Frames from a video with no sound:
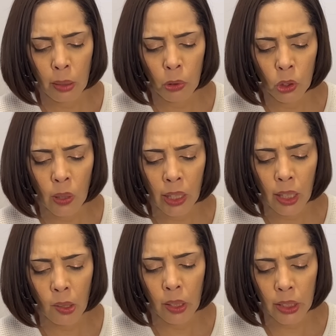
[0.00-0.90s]
ものは
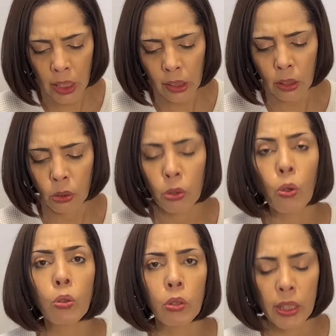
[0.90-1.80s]
買わないという
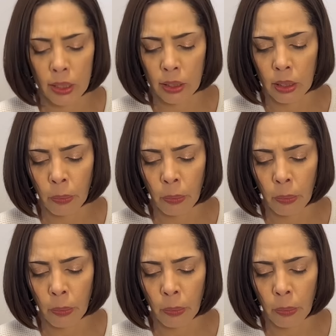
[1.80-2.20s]
ことです。